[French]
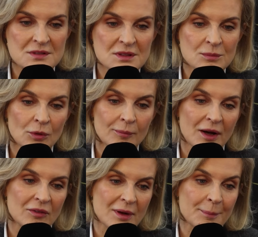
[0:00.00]
dit, bon,
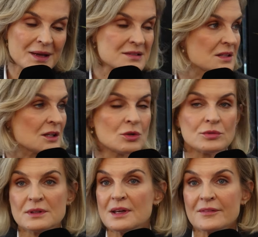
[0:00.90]
ben, on va pas essayer de
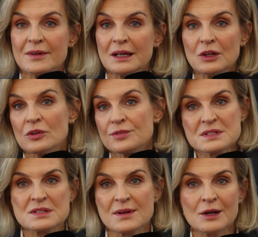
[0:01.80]
lutter avec le
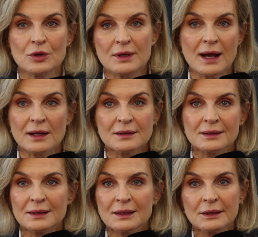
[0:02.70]
festival de
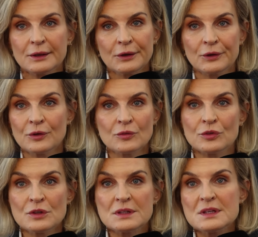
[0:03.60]
Cannes,
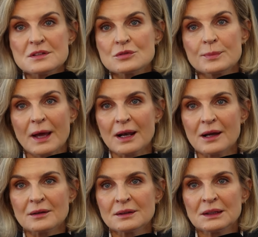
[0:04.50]
Venise ou
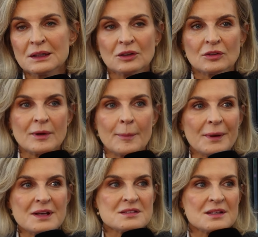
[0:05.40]
Berlin on ne va
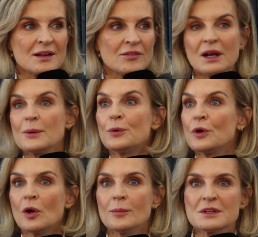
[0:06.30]
pas essayer d'avoir les plus
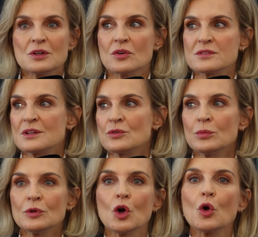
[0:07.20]
grands metteurs en scène du
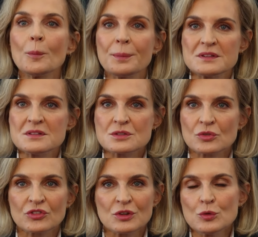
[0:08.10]
monde en
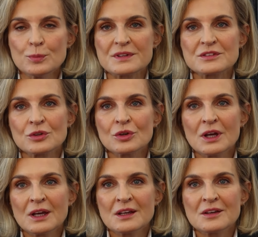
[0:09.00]
compétition chez nous parce que
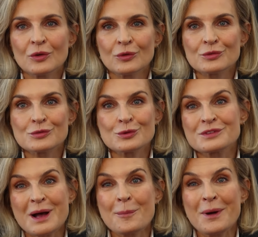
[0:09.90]
on ne
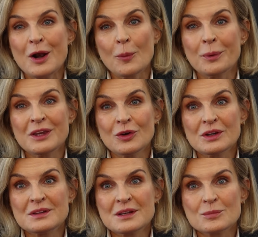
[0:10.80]
sera pas leur
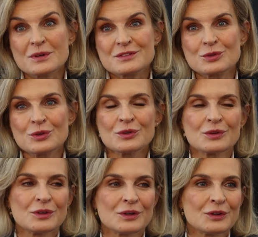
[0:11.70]
priorité parce que
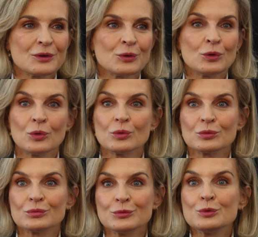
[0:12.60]
euh,
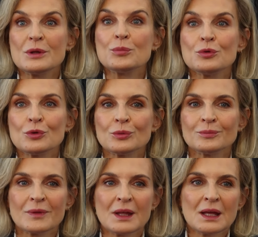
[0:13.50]
nous débutons.
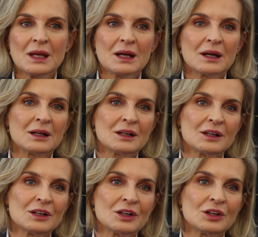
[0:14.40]

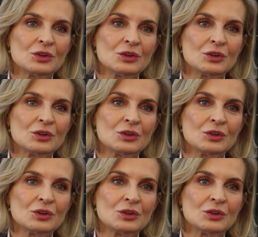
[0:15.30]
Euh,